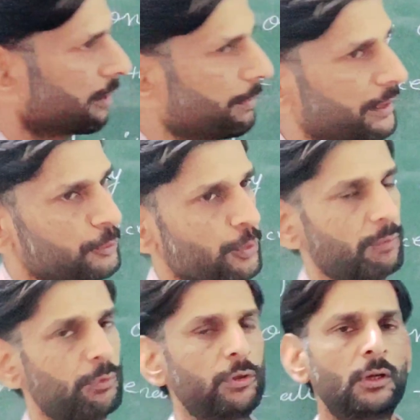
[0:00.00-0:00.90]
समुद्र का पानी
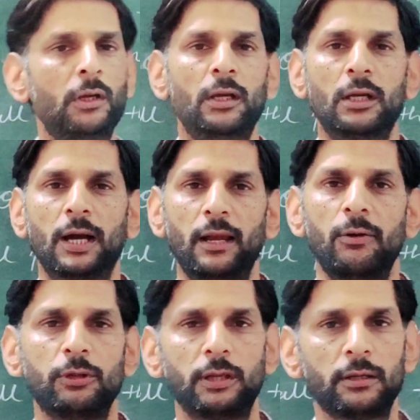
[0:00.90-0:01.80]
जो है वो
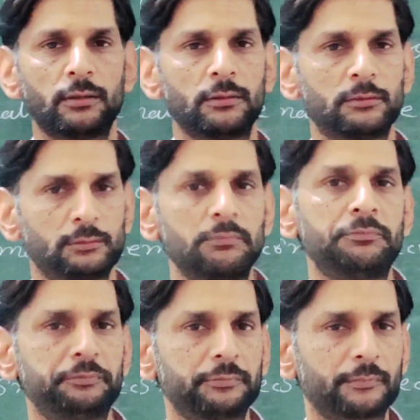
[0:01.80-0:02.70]
खारा होता है
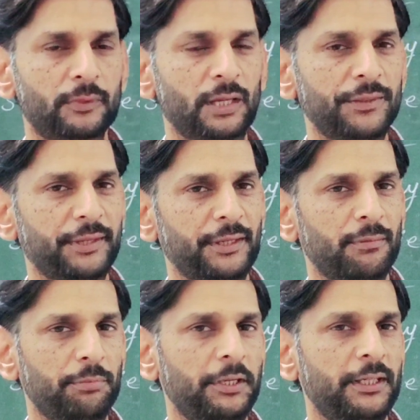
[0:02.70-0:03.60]
जानते
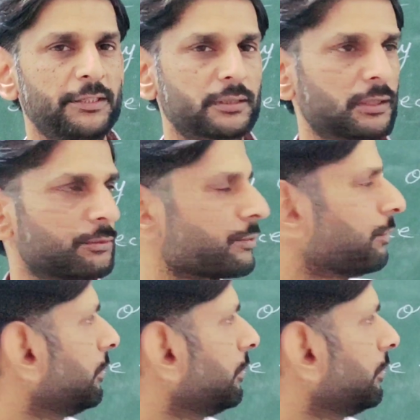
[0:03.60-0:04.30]
हैं आप पी नहीं सकते हैं